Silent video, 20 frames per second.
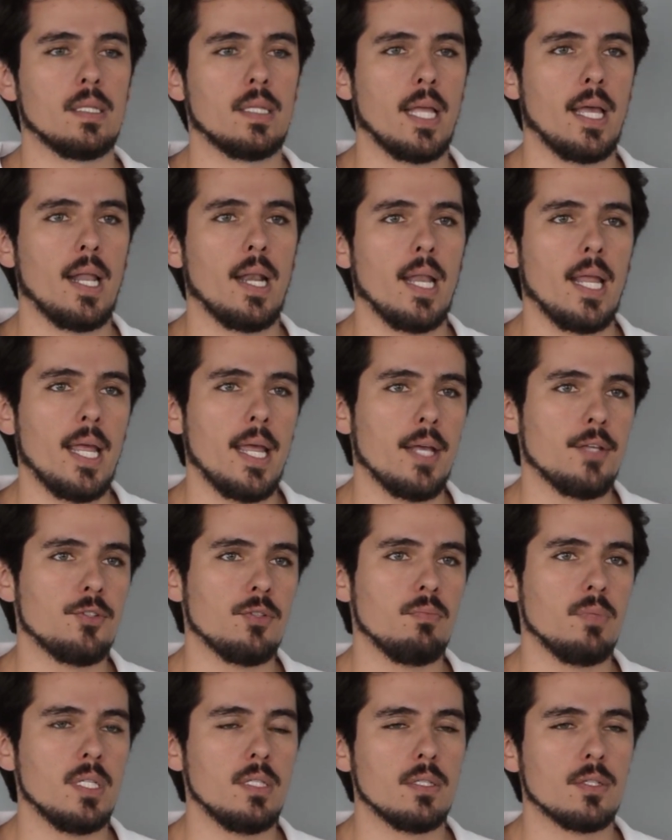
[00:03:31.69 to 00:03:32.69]

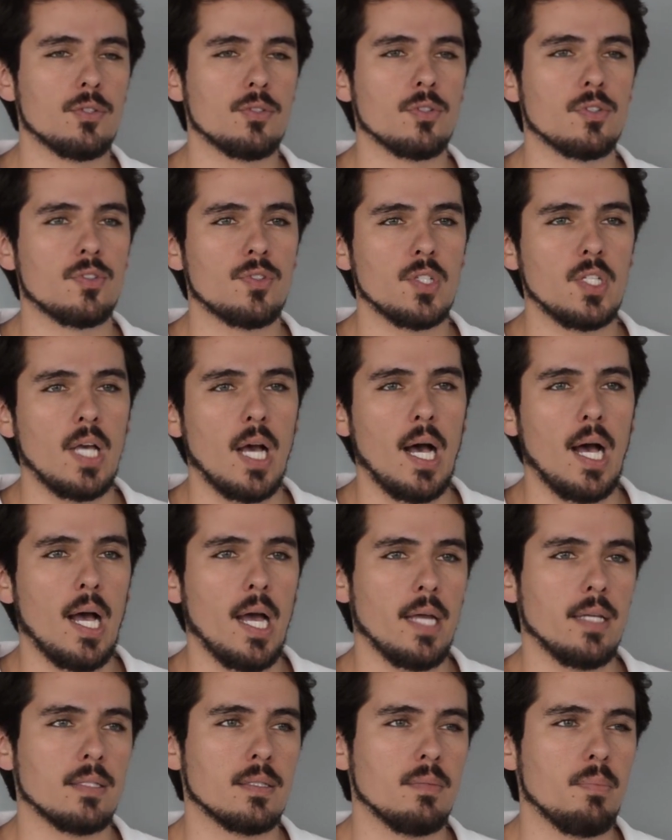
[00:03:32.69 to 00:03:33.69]
Internet, mídias
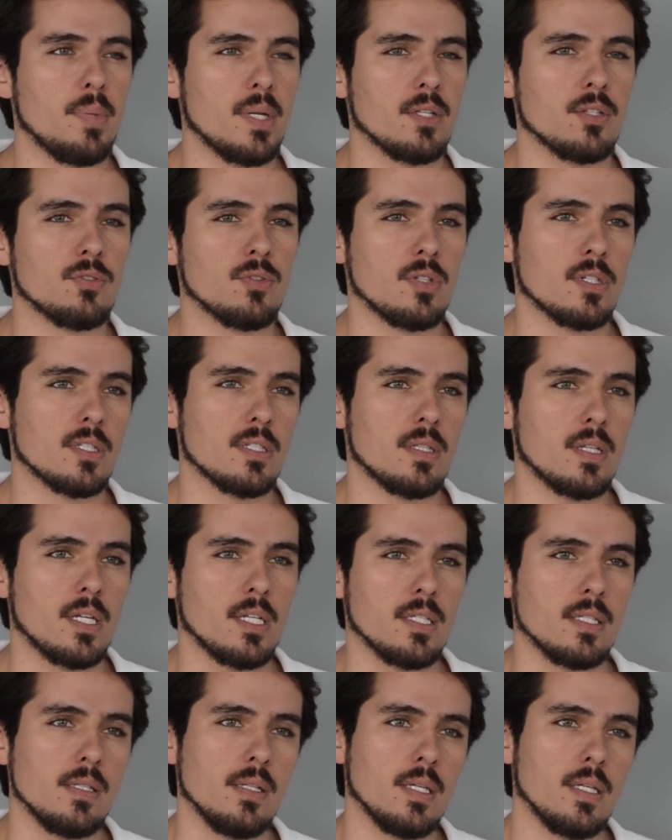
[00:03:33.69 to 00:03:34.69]
sociais, impressoras
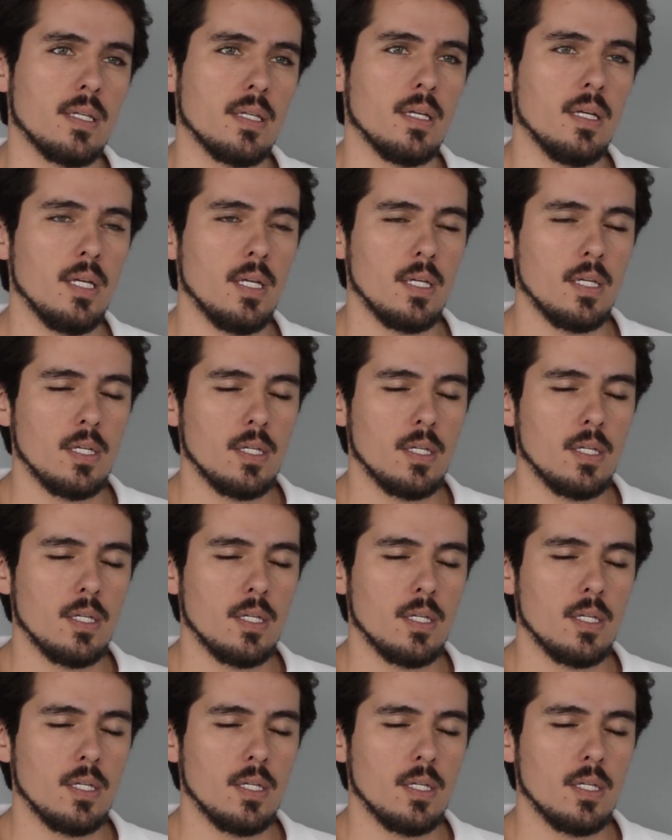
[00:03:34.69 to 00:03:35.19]
3D,